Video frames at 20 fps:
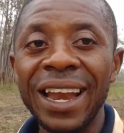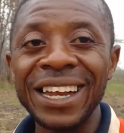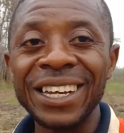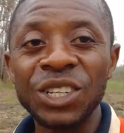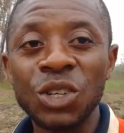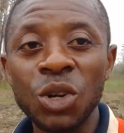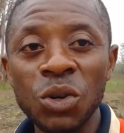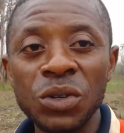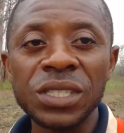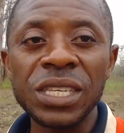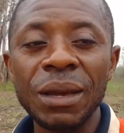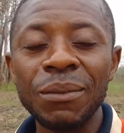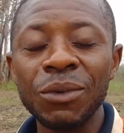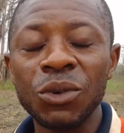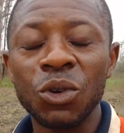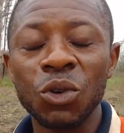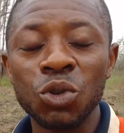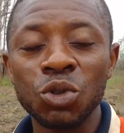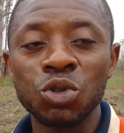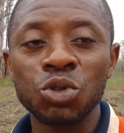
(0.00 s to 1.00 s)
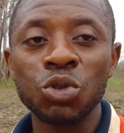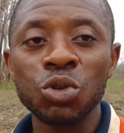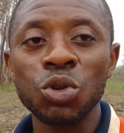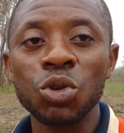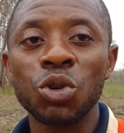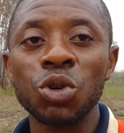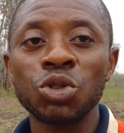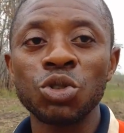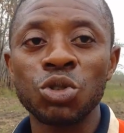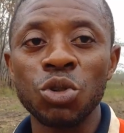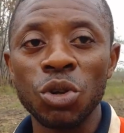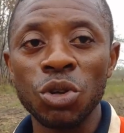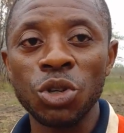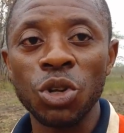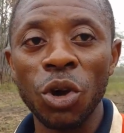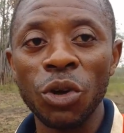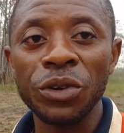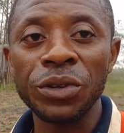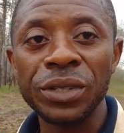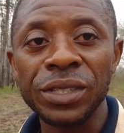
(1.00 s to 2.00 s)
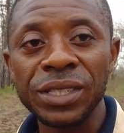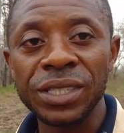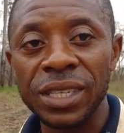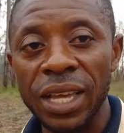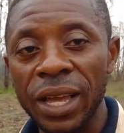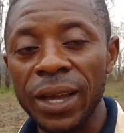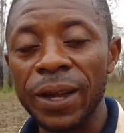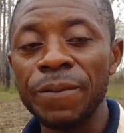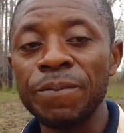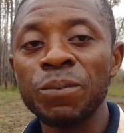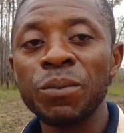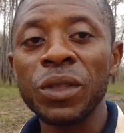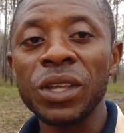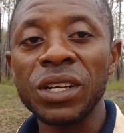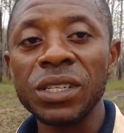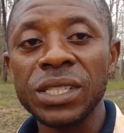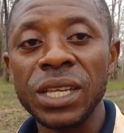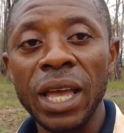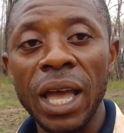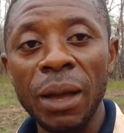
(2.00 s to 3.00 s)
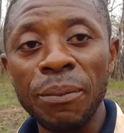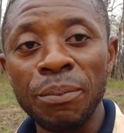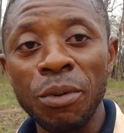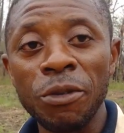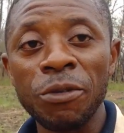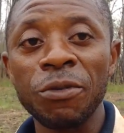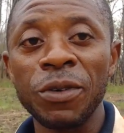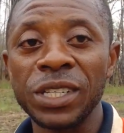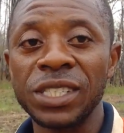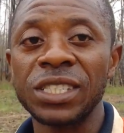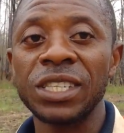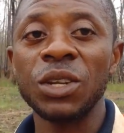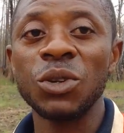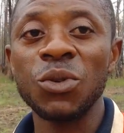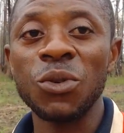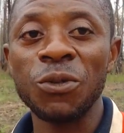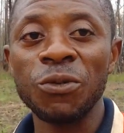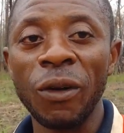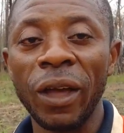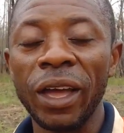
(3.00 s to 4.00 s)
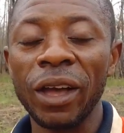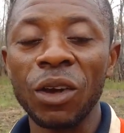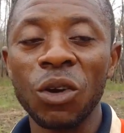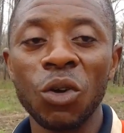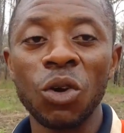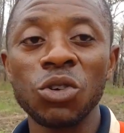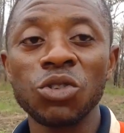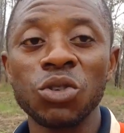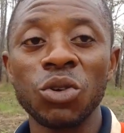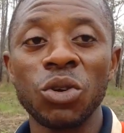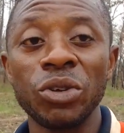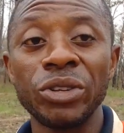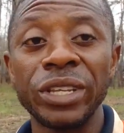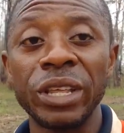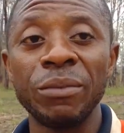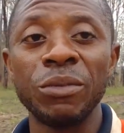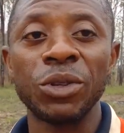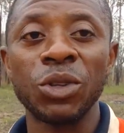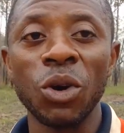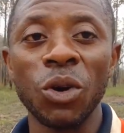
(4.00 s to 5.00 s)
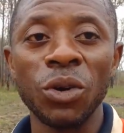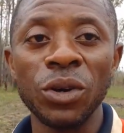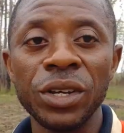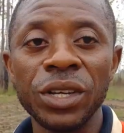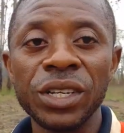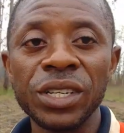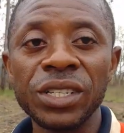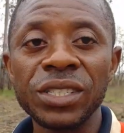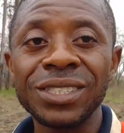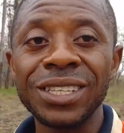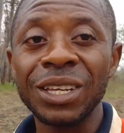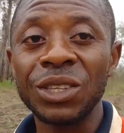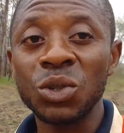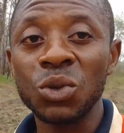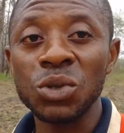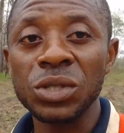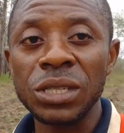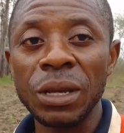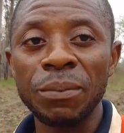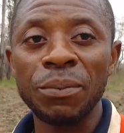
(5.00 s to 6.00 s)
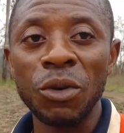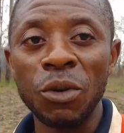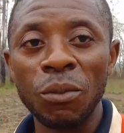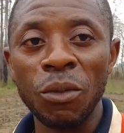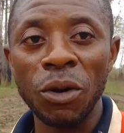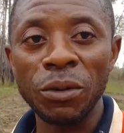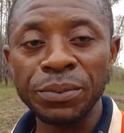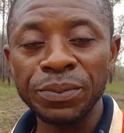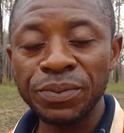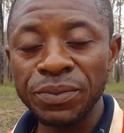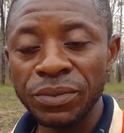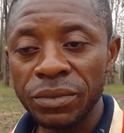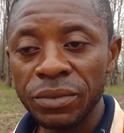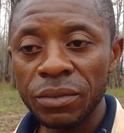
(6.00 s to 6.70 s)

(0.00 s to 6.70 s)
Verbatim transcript: La deuxième culture que je te donne, c'est un peu facile de faire lorsqu'on est débutant, c'est tout simplement